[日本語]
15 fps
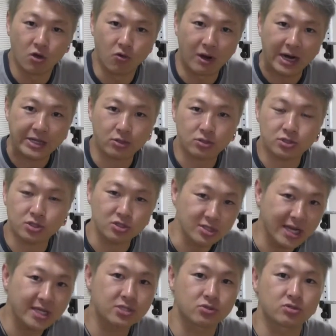割と少
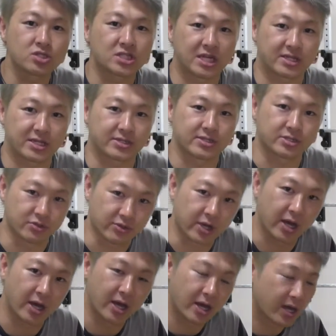ない数字だったんですよ
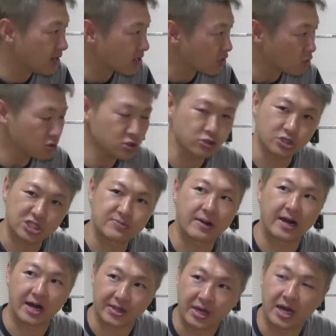ね。41
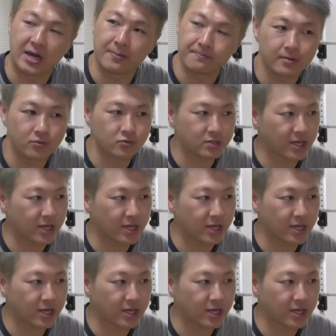番かな。